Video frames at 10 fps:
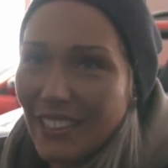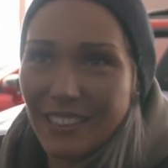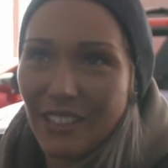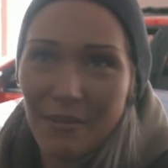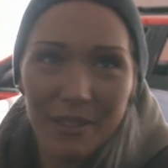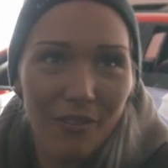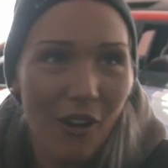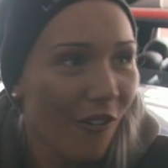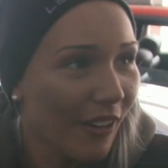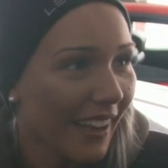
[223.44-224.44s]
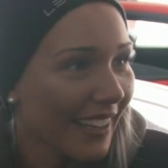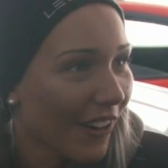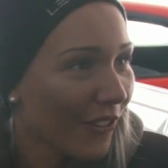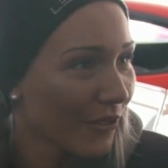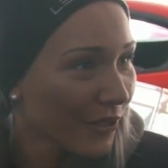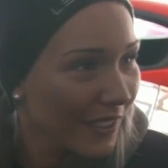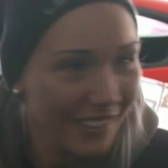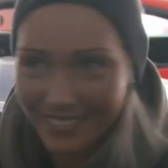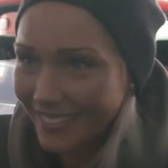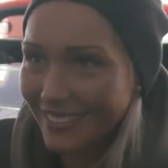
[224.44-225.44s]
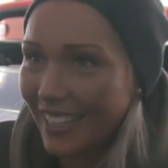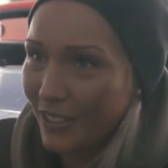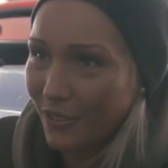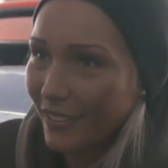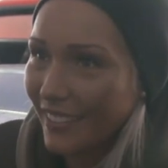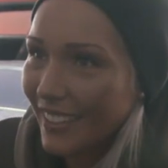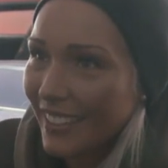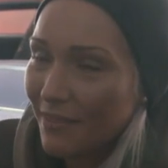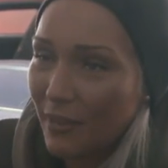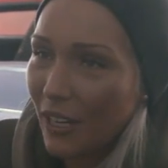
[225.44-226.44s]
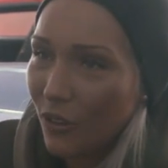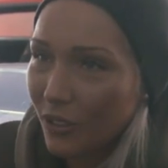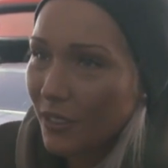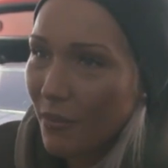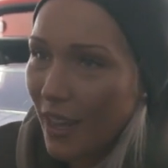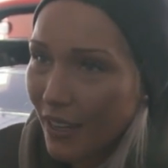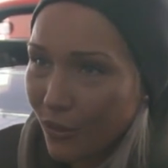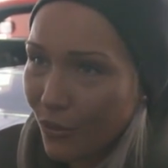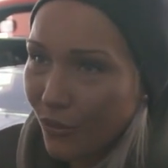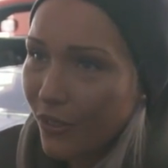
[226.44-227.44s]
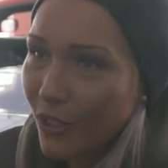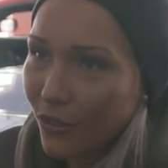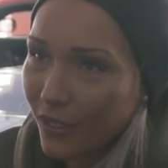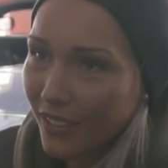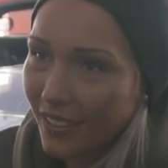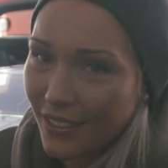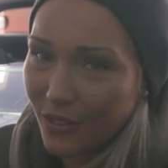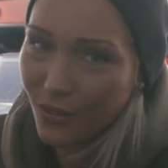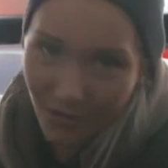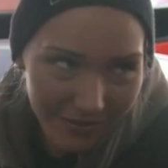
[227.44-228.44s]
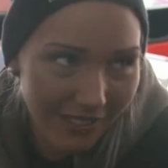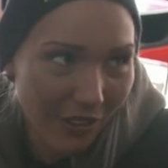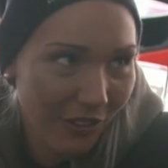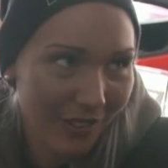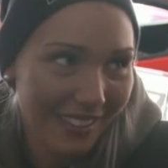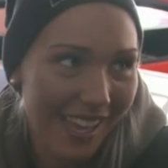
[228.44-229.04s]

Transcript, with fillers: Also ich glaube, ich fahre auch kein Auto unter. Also meine Autos haben ja alle Ü400, also ja und auch die